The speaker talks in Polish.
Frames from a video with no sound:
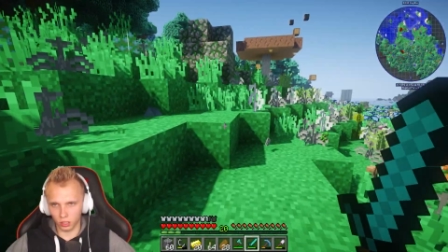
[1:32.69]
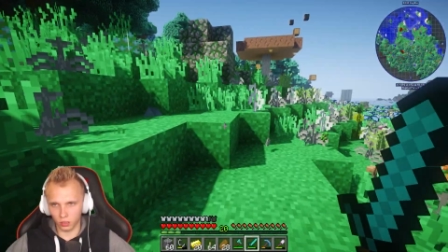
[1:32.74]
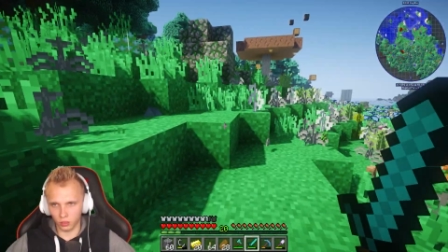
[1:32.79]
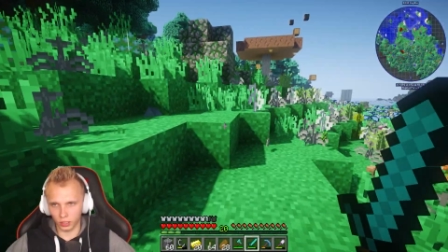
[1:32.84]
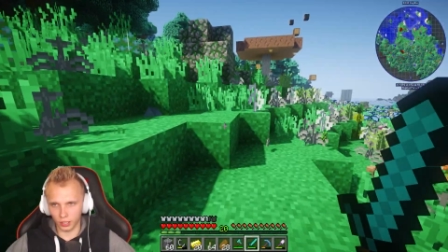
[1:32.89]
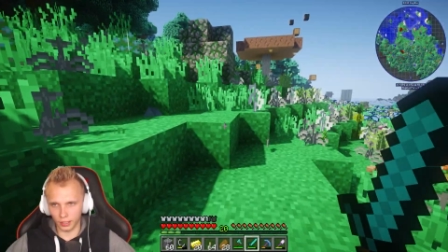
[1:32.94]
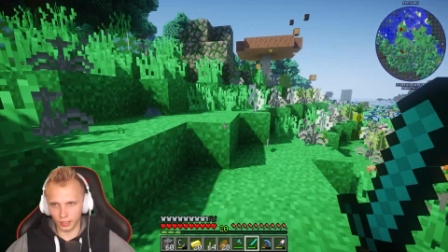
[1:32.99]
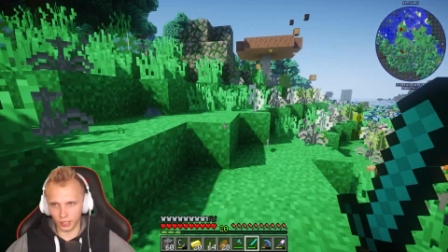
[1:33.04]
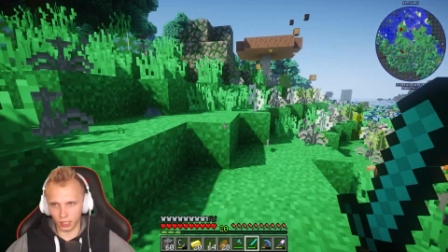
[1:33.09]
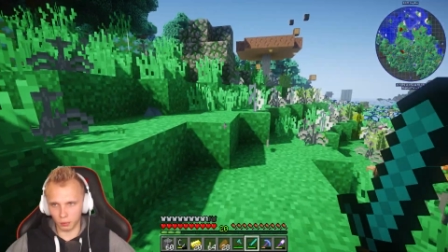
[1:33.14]

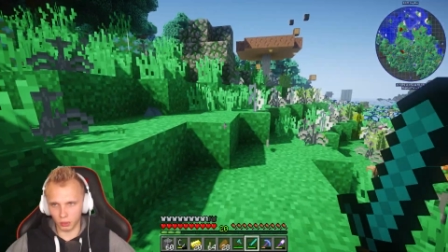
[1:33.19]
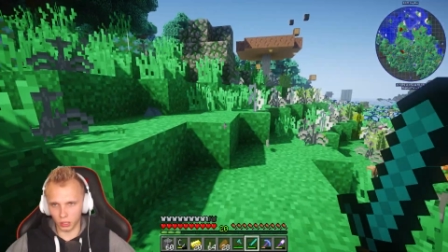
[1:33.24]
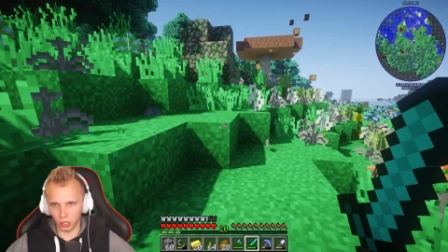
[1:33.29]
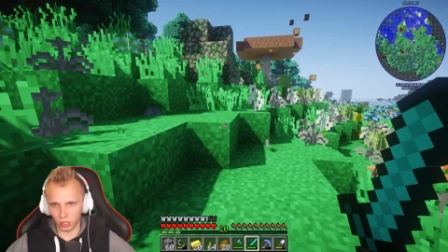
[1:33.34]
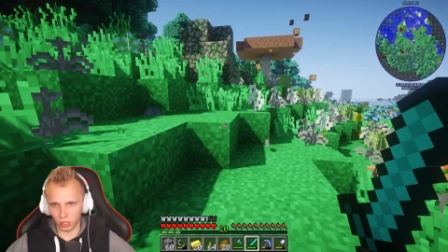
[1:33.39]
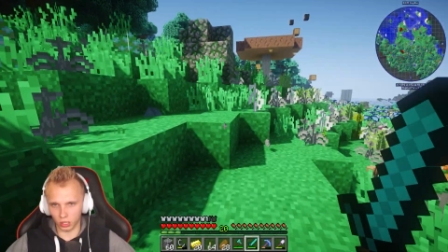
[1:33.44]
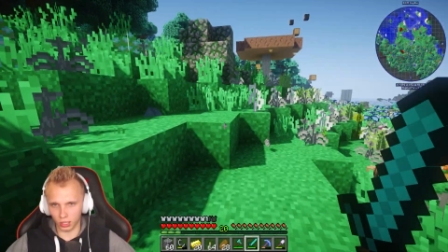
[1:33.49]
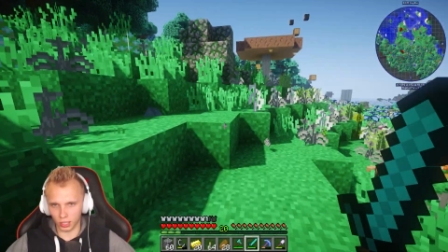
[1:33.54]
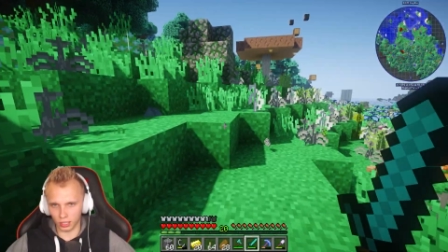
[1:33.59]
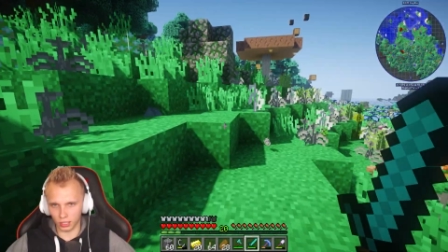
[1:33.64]
Fajnie jakby nie
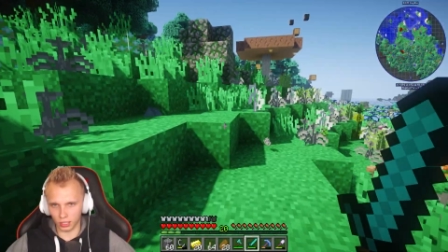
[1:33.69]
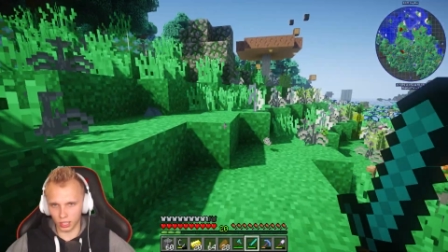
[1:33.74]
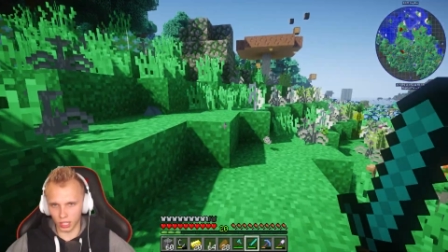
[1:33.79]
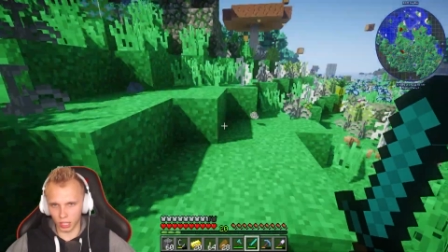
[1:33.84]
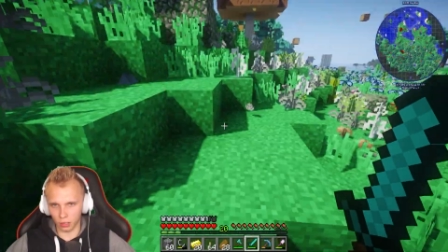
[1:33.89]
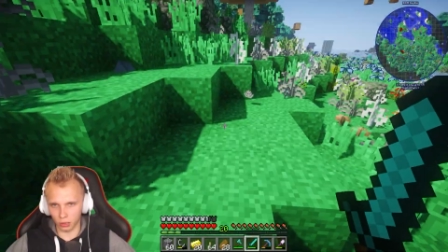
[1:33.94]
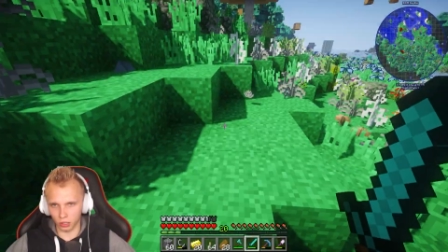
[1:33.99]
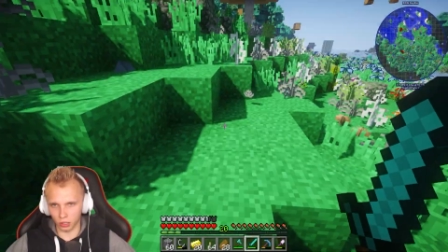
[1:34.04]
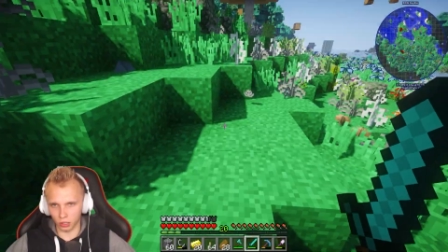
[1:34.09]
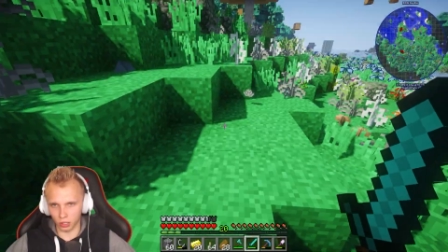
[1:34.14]

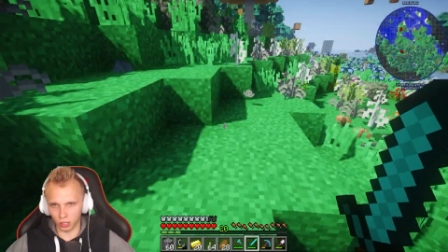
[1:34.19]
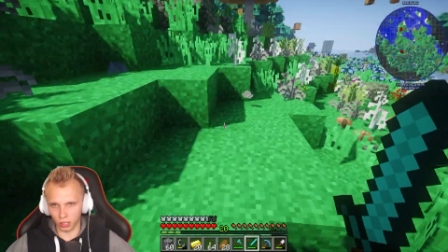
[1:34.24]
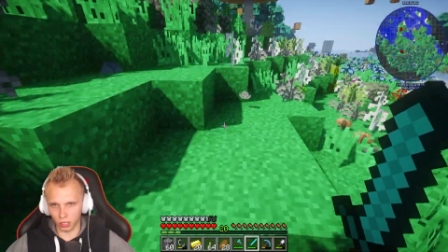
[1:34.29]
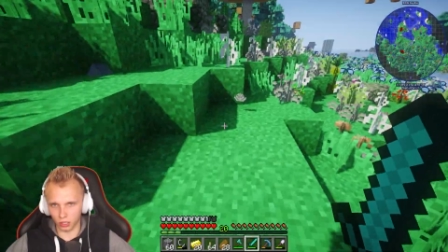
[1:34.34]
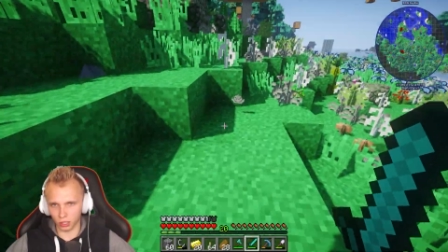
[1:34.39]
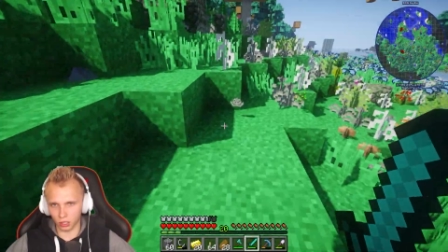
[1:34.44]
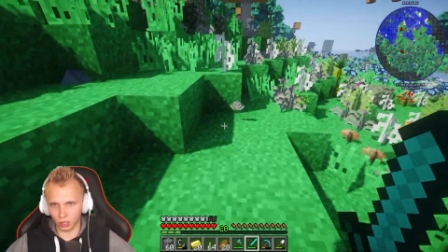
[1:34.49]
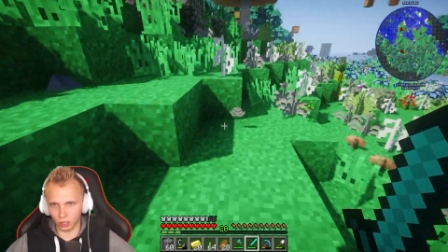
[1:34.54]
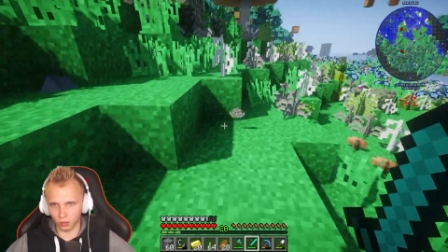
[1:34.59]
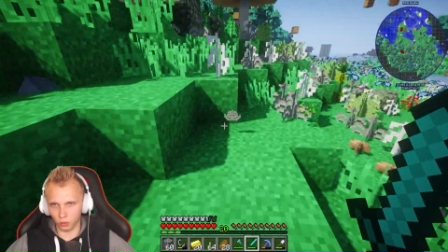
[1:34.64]
odrastały, no nie?
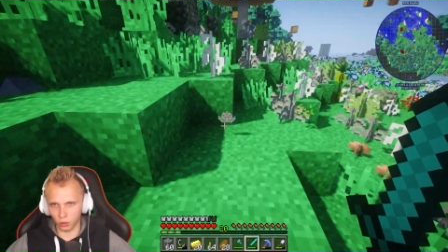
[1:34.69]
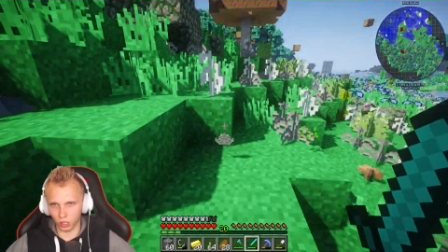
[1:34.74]
To, to w